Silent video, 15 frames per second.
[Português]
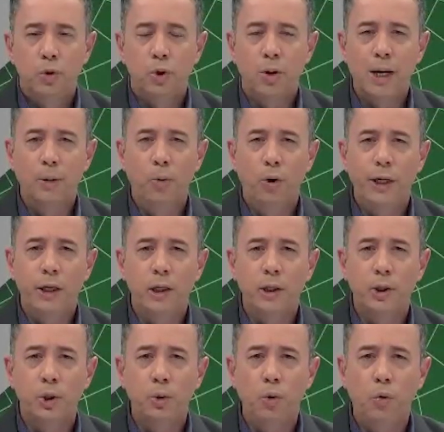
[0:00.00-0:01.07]
Os
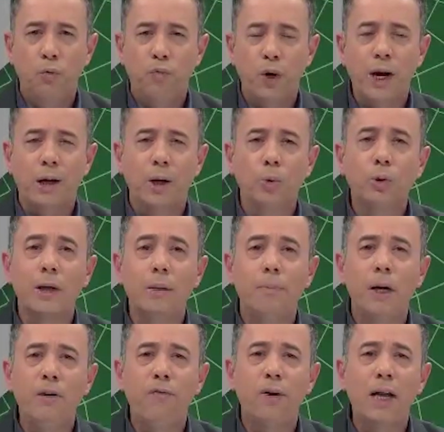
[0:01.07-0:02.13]
jogadores do Fracão
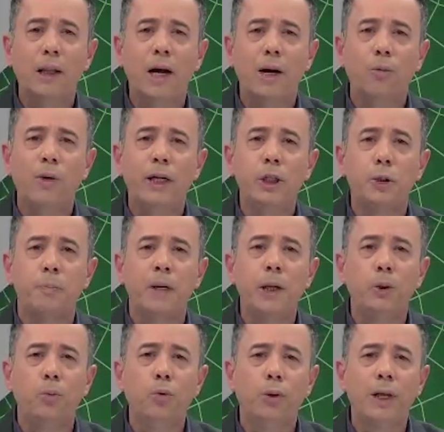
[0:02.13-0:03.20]
também falaram a
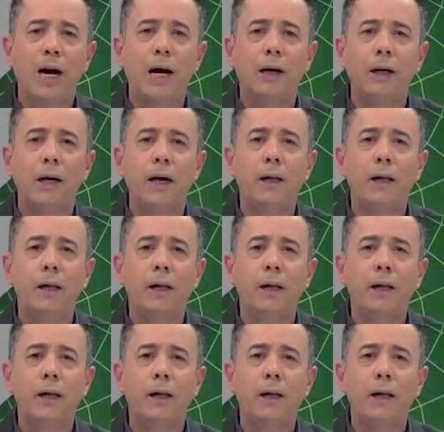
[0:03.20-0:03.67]
respeito da